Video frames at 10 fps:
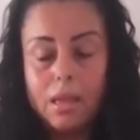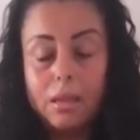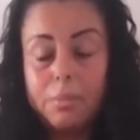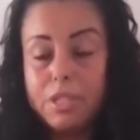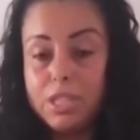
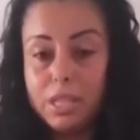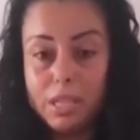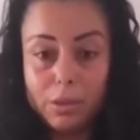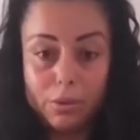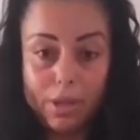Et puis j'étais
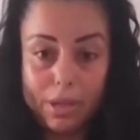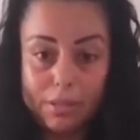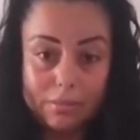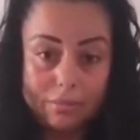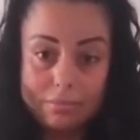rétrograde
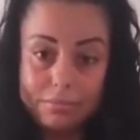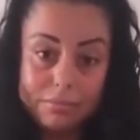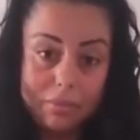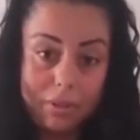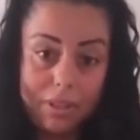
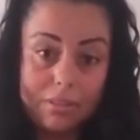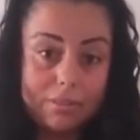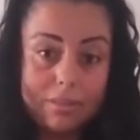voilà.